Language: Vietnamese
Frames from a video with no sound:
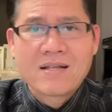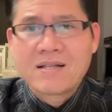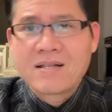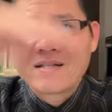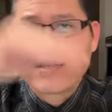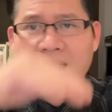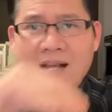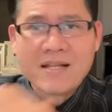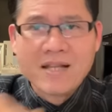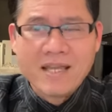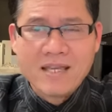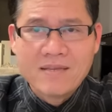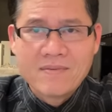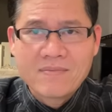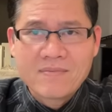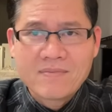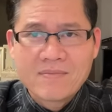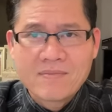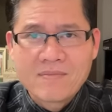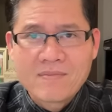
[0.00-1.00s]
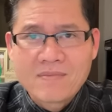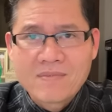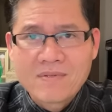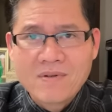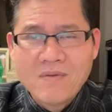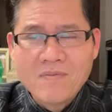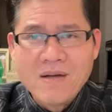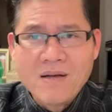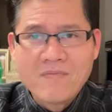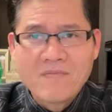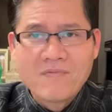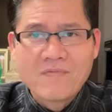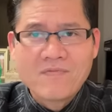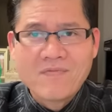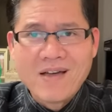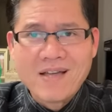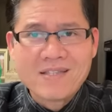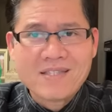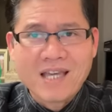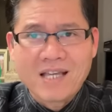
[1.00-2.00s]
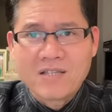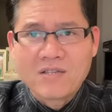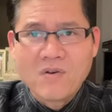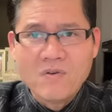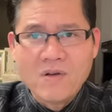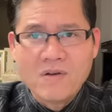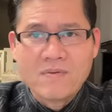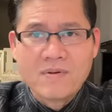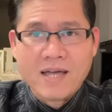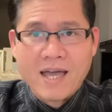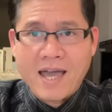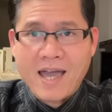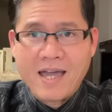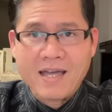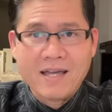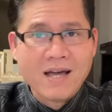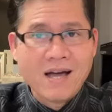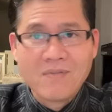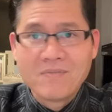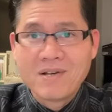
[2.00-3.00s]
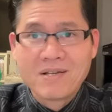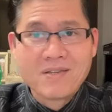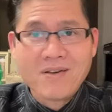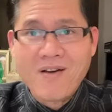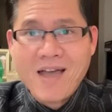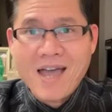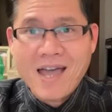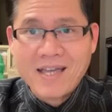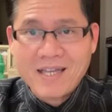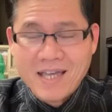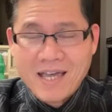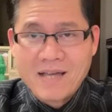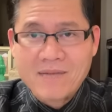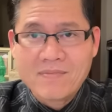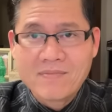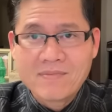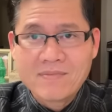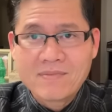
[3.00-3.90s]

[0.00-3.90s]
cất đi đúng không và chỉnh chú luôn ê không được cho ai ngang